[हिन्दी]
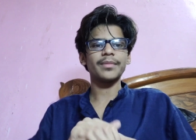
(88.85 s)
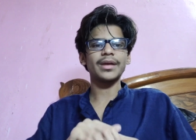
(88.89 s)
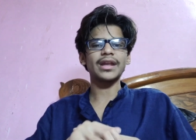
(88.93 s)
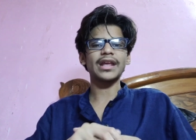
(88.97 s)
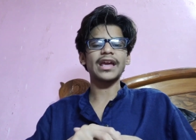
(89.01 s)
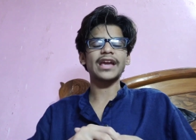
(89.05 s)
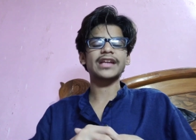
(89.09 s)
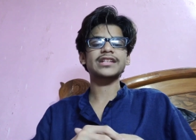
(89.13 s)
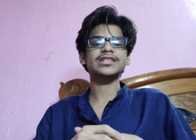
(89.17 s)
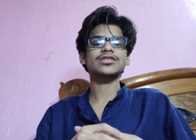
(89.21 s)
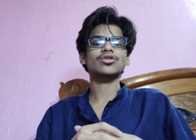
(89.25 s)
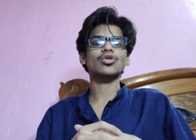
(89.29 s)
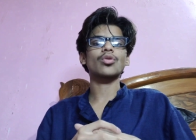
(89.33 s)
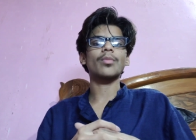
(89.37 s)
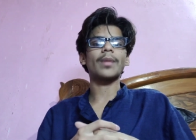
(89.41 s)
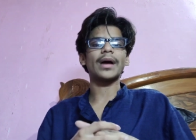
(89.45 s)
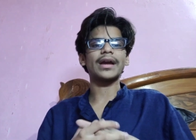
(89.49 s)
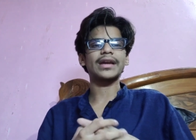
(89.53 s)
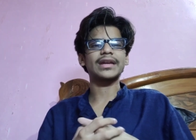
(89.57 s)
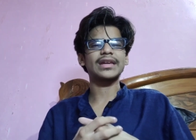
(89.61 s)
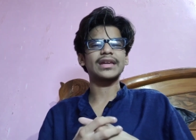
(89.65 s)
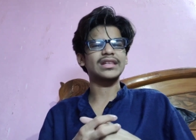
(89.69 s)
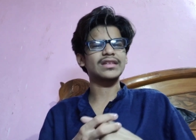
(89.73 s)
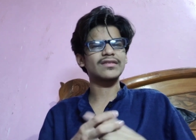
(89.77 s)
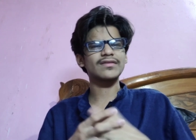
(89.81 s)
मैंने एक्स को
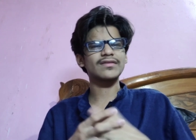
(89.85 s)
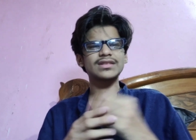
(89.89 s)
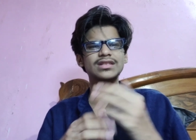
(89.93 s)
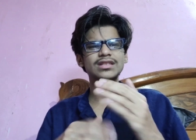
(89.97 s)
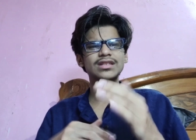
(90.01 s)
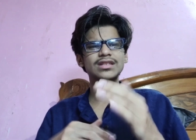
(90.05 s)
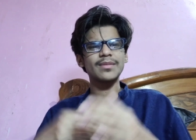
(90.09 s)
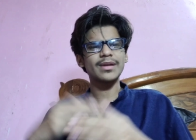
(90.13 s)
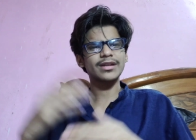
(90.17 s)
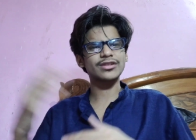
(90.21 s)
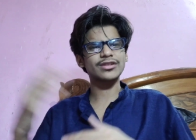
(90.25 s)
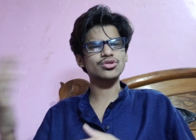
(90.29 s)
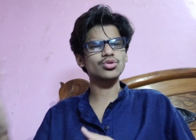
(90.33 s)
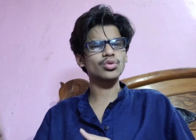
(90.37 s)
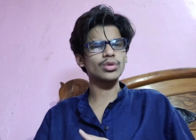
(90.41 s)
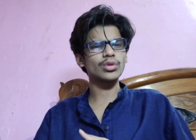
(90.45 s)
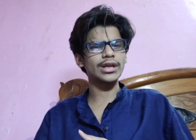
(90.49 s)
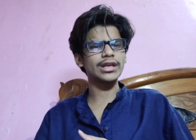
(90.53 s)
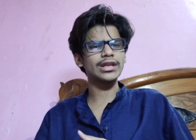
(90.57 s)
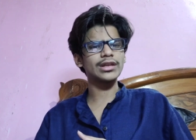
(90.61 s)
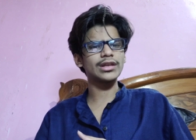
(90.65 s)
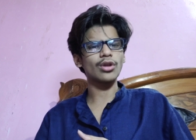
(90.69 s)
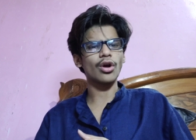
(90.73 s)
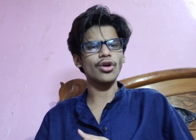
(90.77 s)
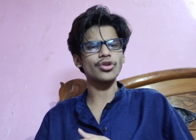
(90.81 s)
बाई किया था वैसे जब एक्स टू
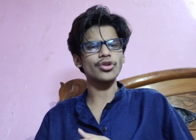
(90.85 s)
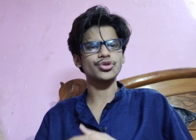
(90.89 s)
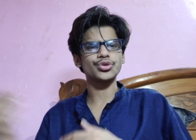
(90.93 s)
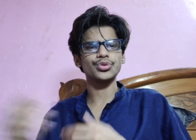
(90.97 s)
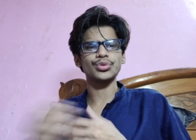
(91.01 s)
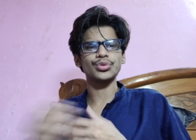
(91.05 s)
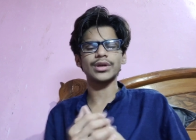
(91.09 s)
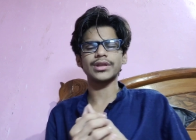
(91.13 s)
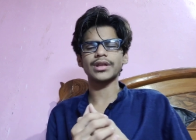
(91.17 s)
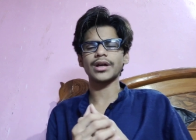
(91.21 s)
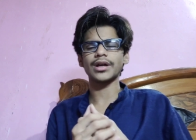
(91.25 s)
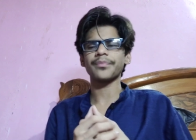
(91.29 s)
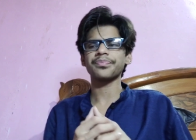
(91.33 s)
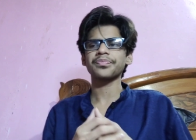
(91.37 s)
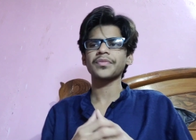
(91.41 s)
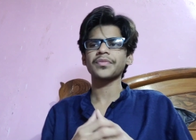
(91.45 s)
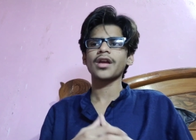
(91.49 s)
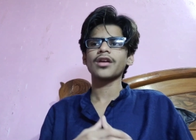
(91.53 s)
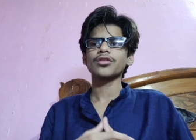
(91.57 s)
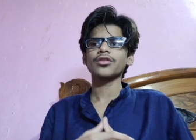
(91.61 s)
नहीं लॉन्च हुआ था